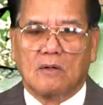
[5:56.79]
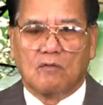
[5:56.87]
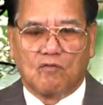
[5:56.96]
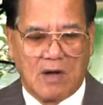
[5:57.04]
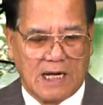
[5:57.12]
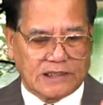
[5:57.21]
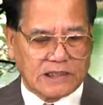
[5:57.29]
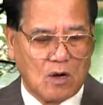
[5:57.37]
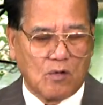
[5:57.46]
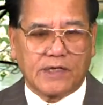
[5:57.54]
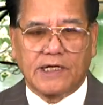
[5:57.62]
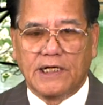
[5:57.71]
Và
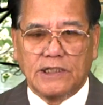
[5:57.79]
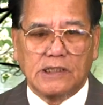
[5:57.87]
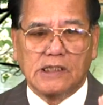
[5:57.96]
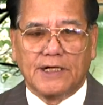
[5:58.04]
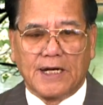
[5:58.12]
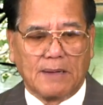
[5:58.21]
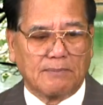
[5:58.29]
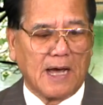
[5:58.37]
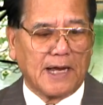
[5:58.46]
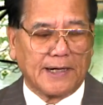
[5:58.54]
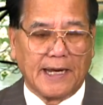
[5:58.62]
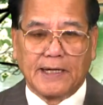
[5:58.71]
sau khi những người đàn
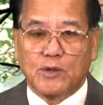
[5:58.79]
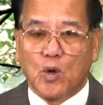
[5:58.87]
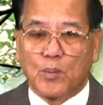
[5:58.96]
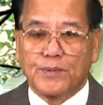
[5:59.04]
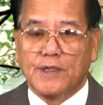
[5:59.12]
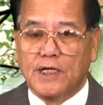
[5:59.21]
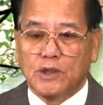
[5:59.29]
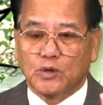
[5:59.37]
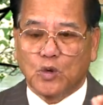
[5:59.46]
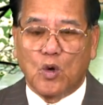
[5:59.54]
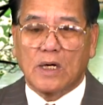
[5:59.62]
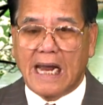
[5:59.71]
bà này nộp đơn
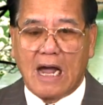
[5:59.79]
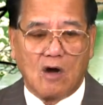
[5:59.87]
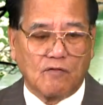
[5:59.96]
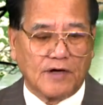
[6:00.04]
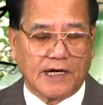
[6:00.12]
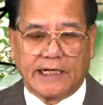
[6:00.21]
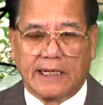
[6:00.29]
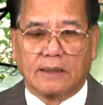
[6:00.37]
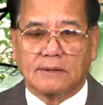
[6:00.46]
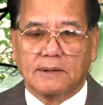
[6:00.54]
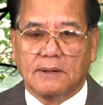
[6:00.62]
tố cáo và kiện,